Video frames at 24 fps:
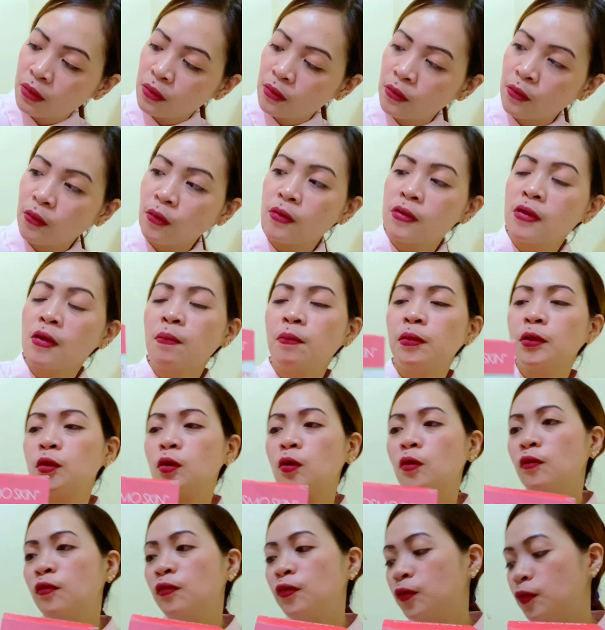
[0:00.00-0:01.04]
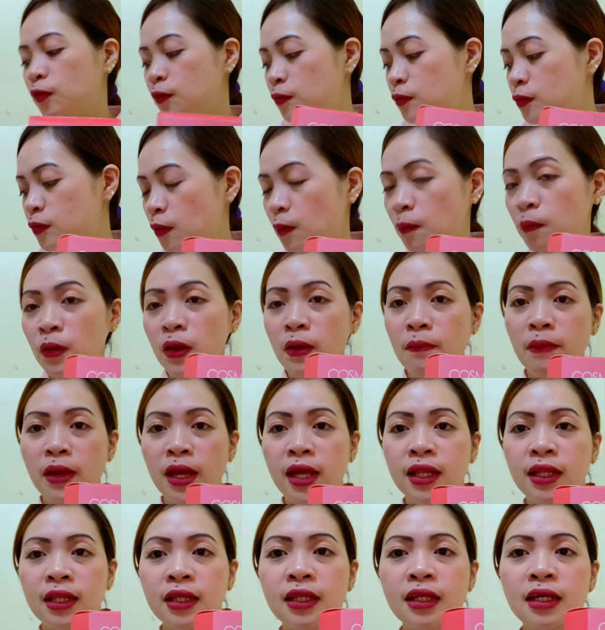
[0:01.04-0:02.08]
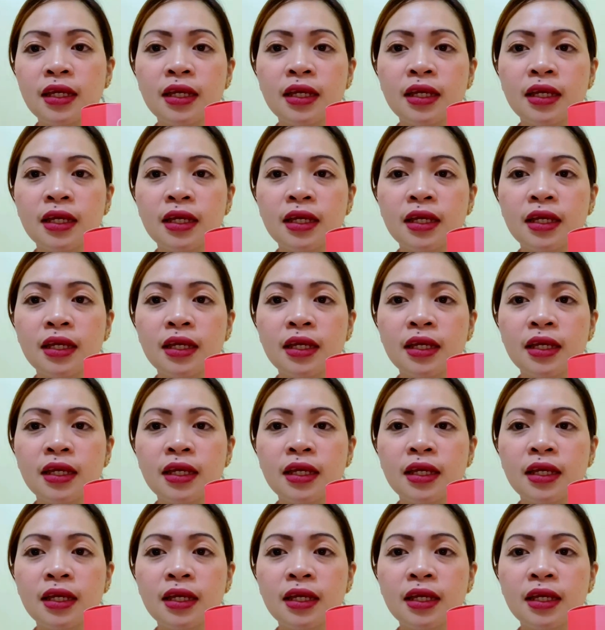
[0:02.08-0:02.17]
So, isa po tong food supplement.